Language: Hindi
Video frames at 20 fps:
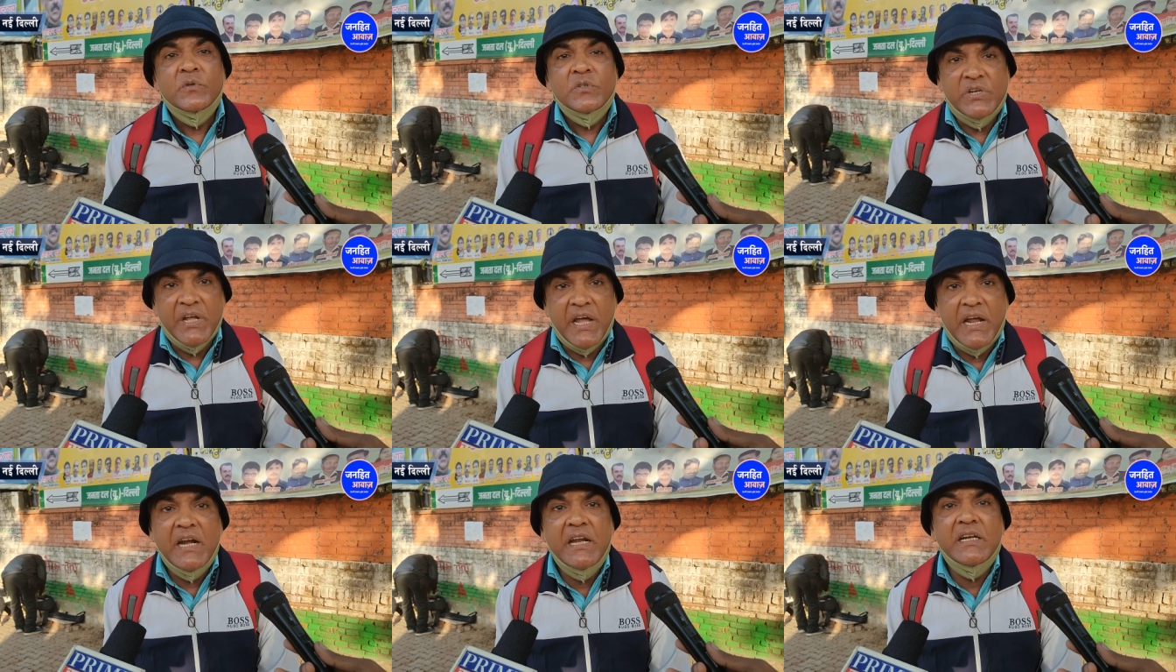
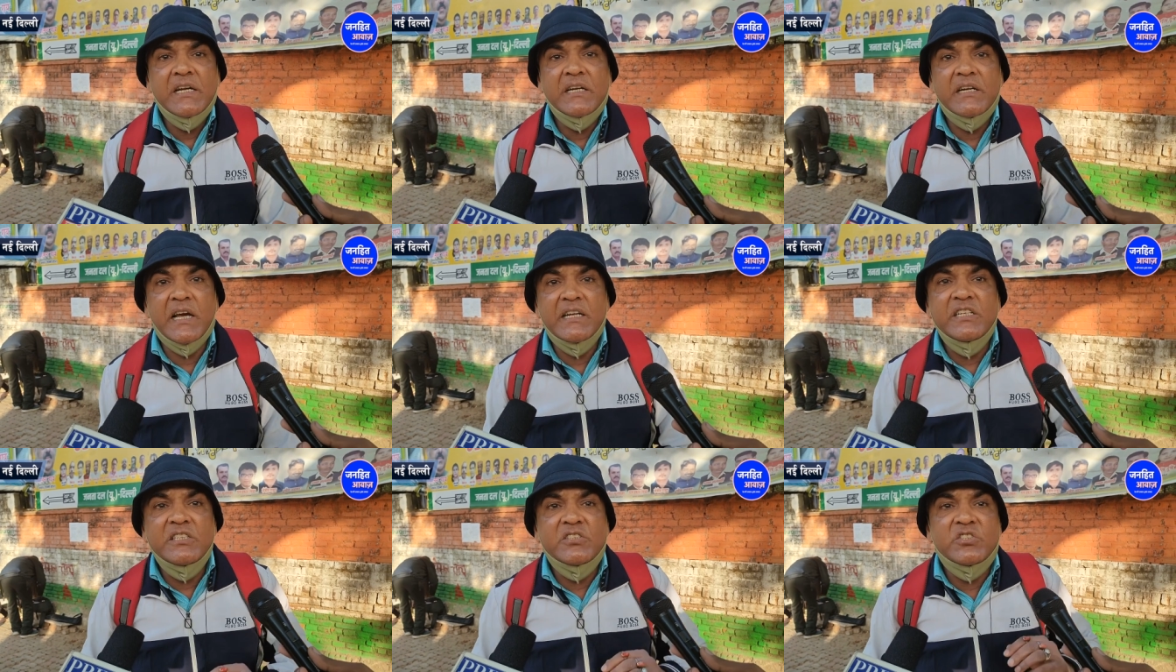डेली की
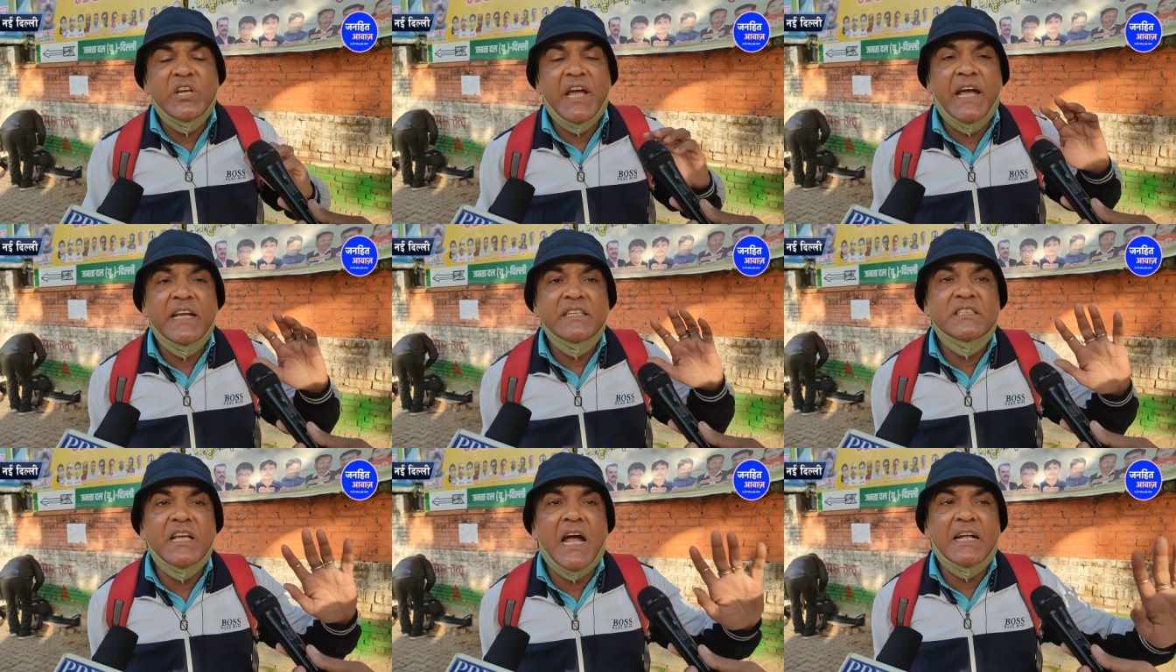डेली
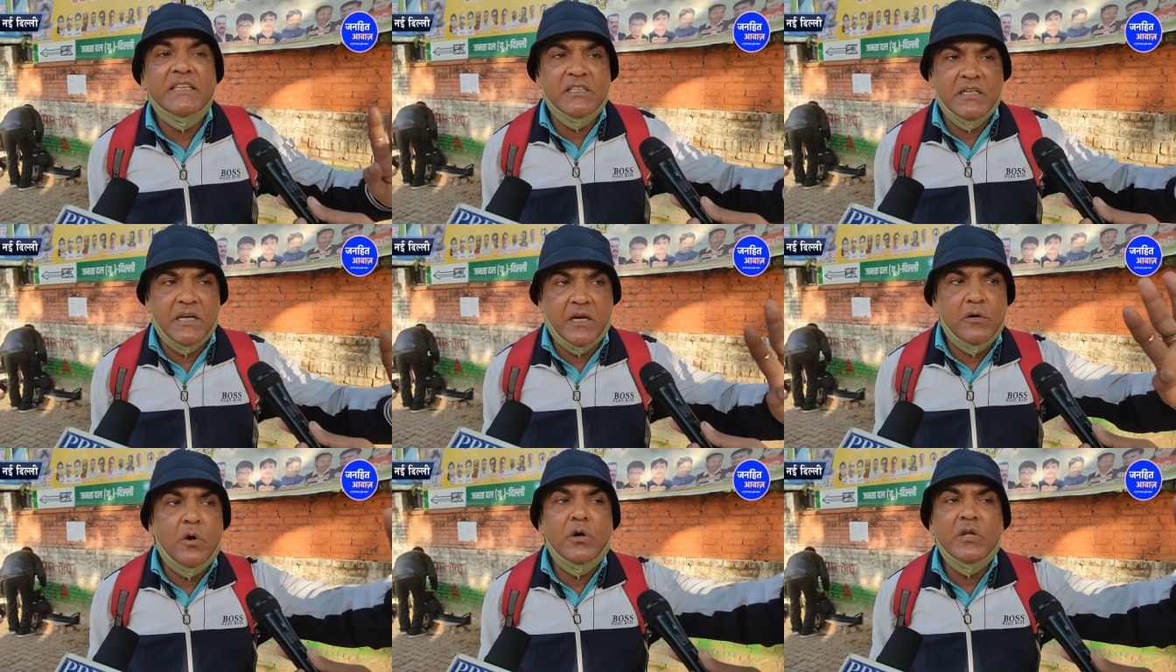छह सात
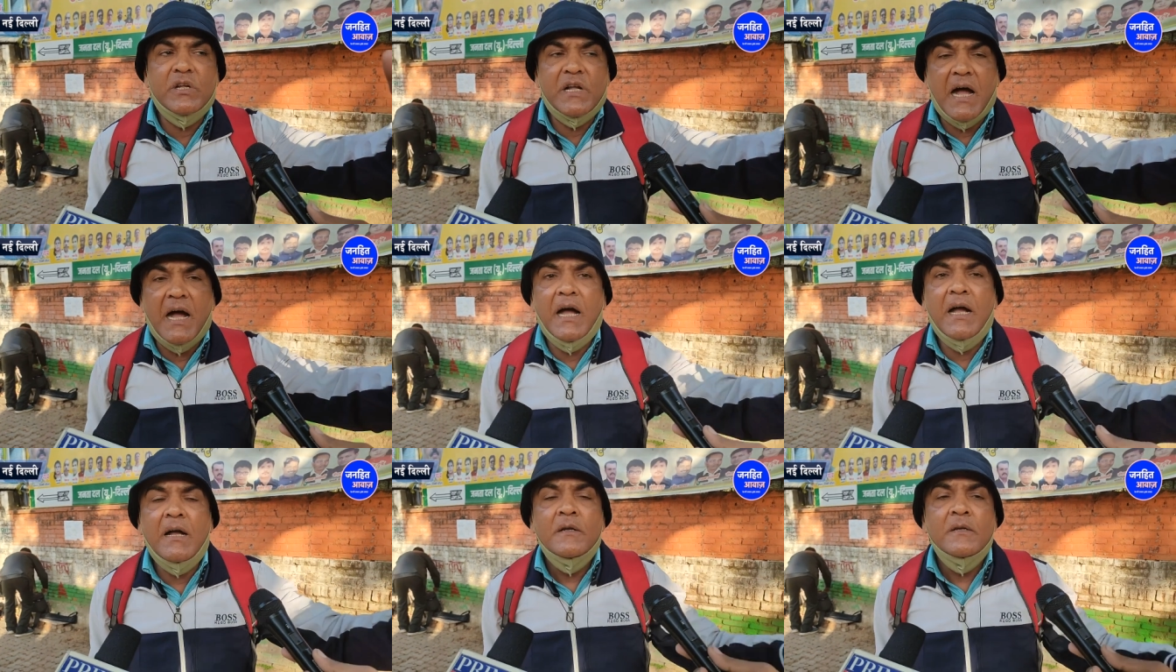करोड़
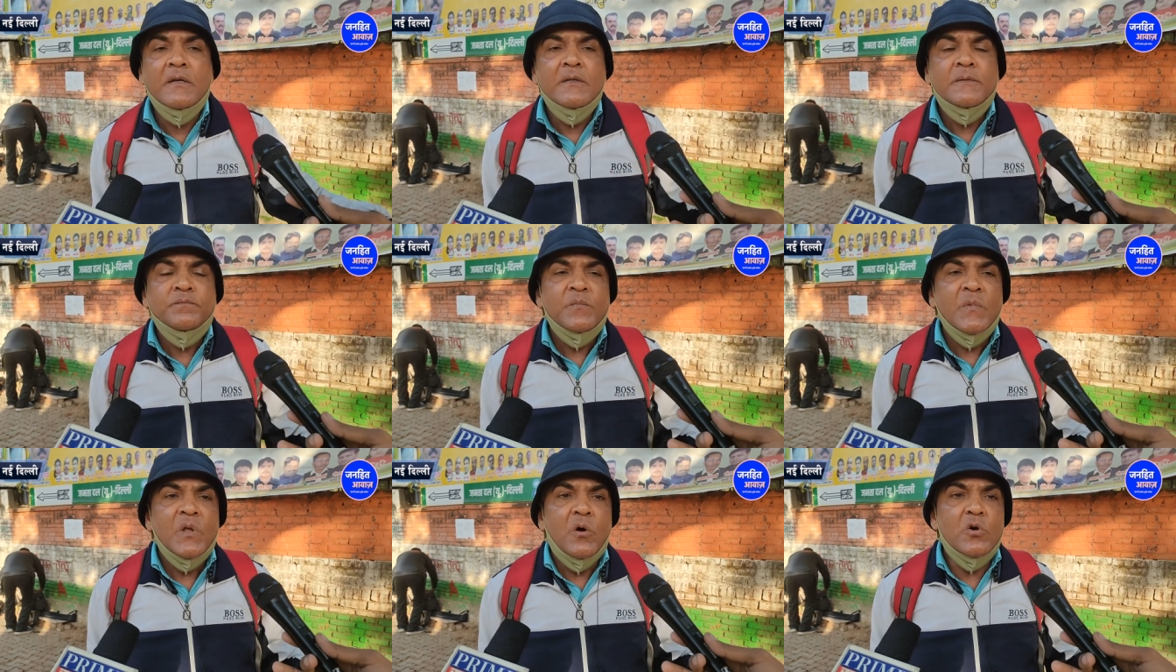का
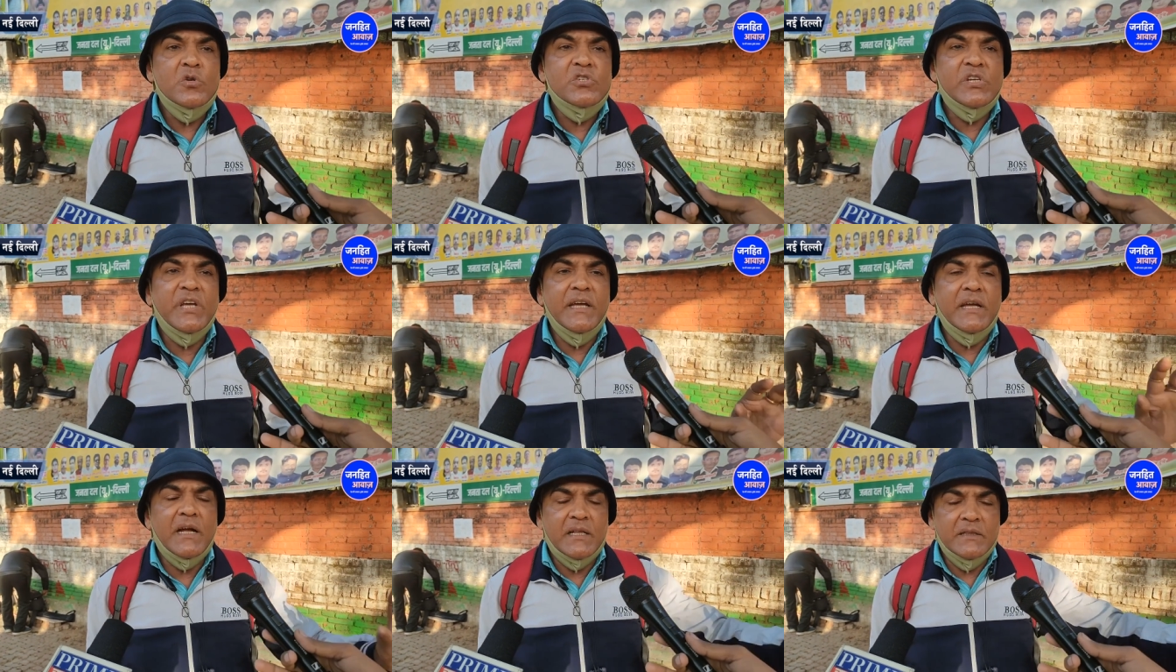
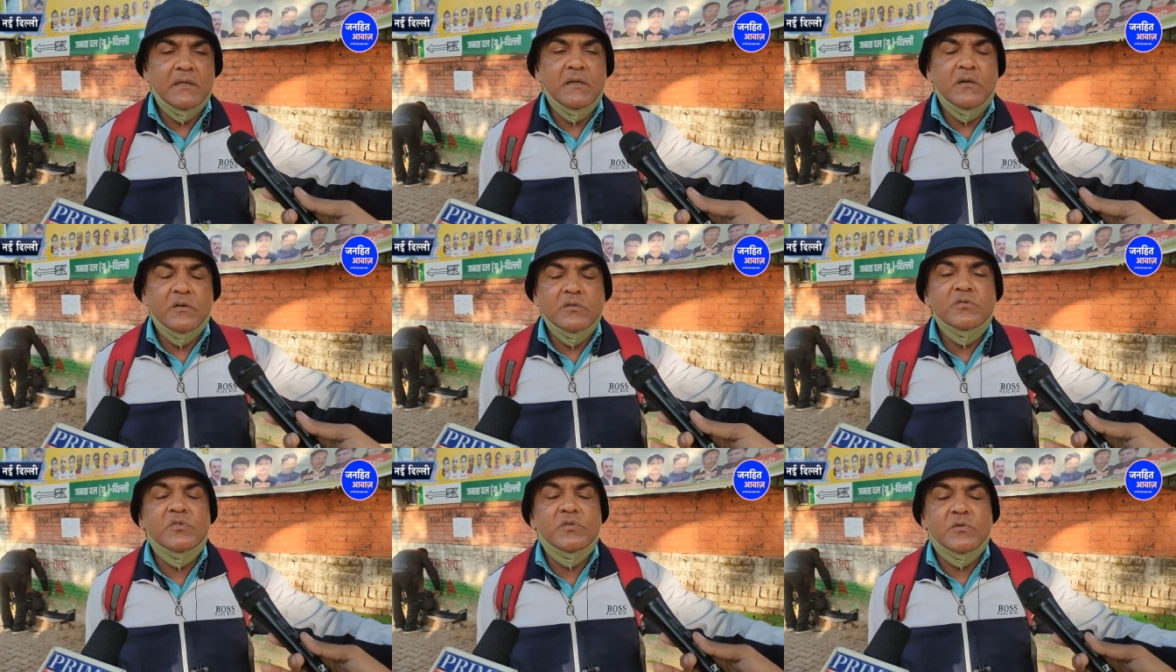उसके
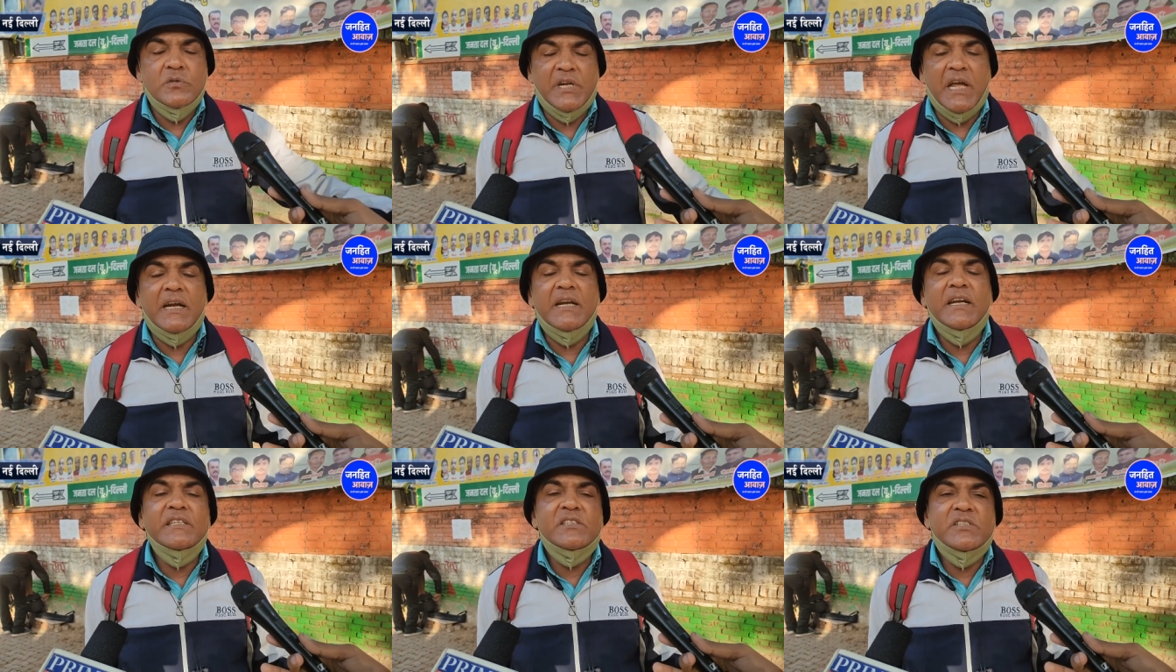
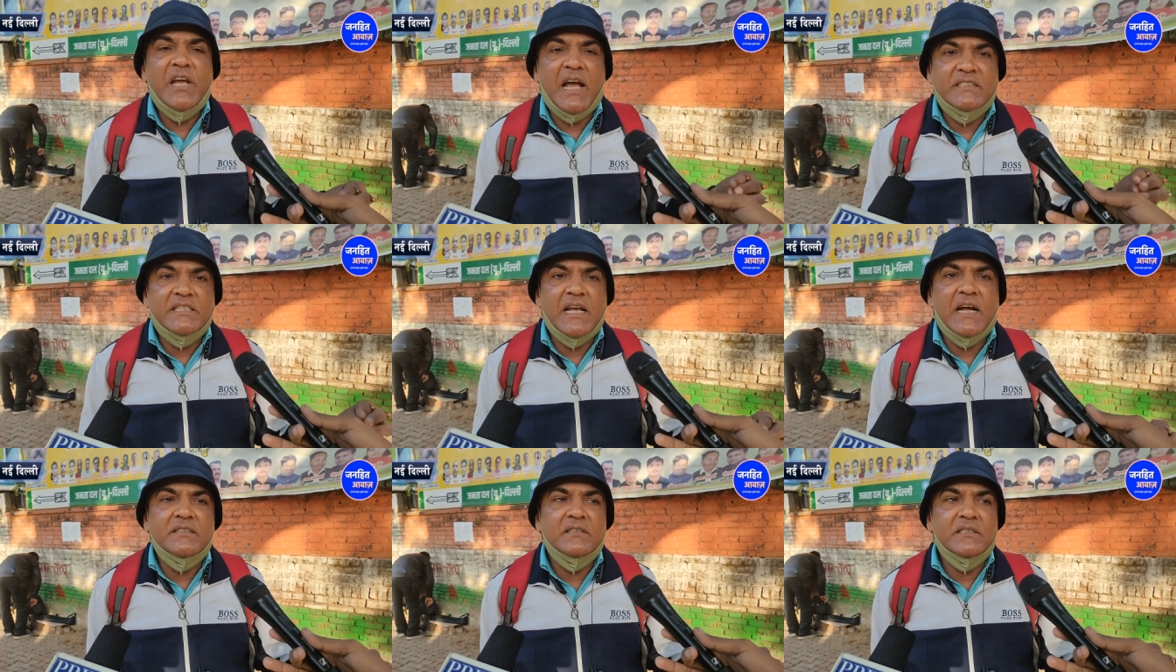डेली छह
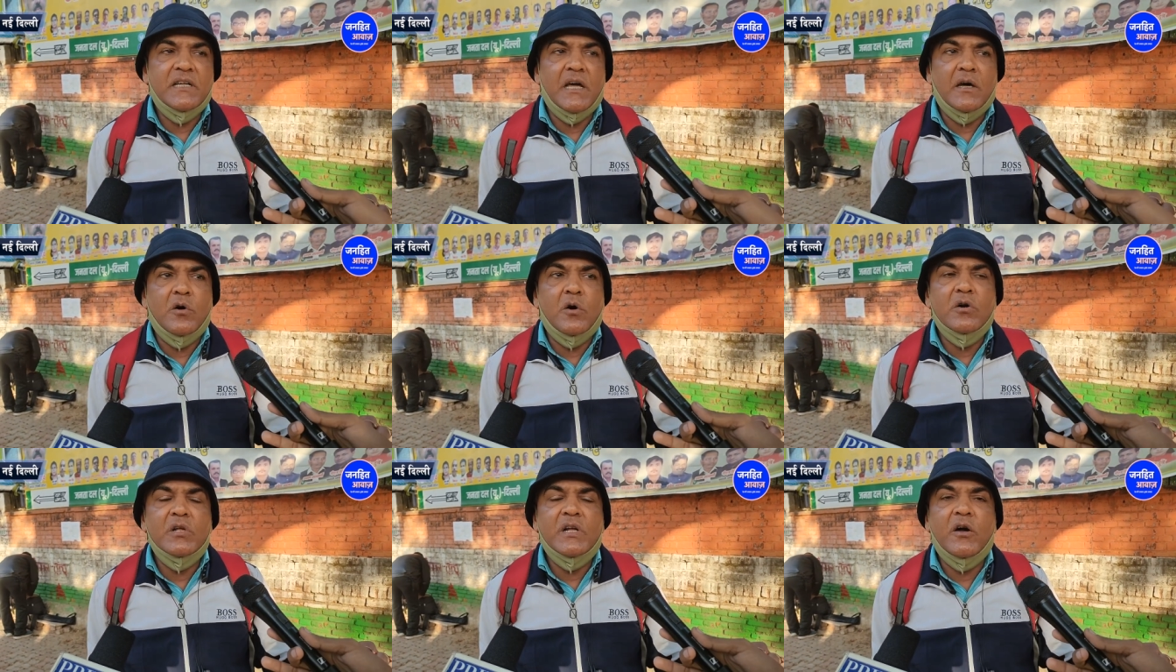सात
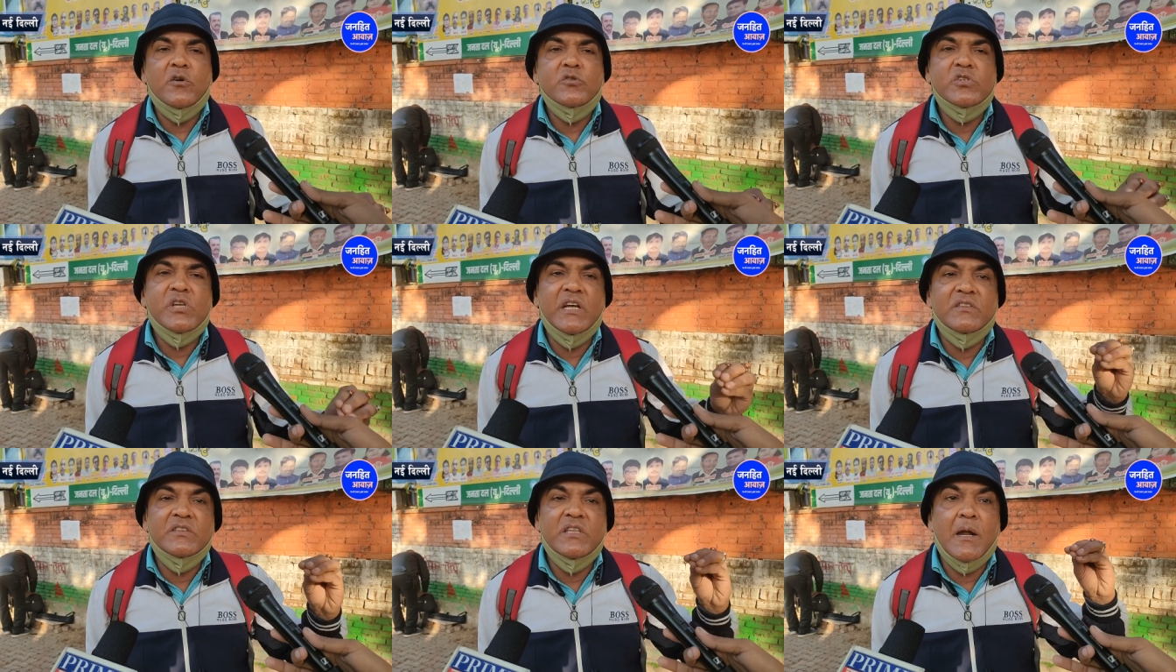करोड़ का
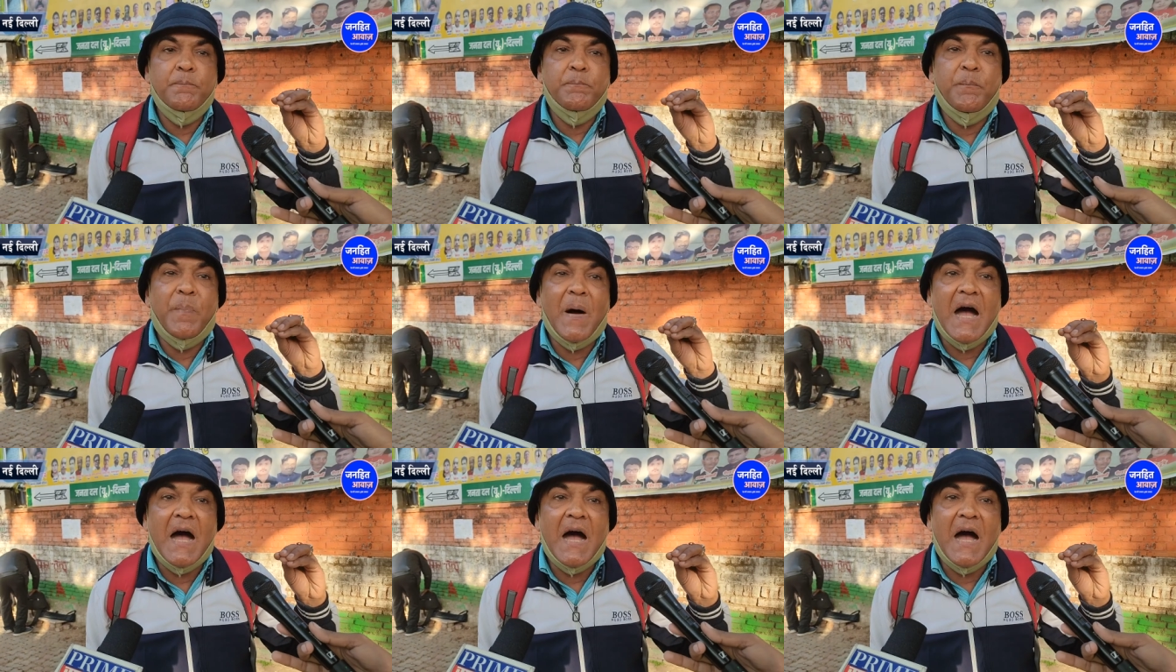उसके अंदर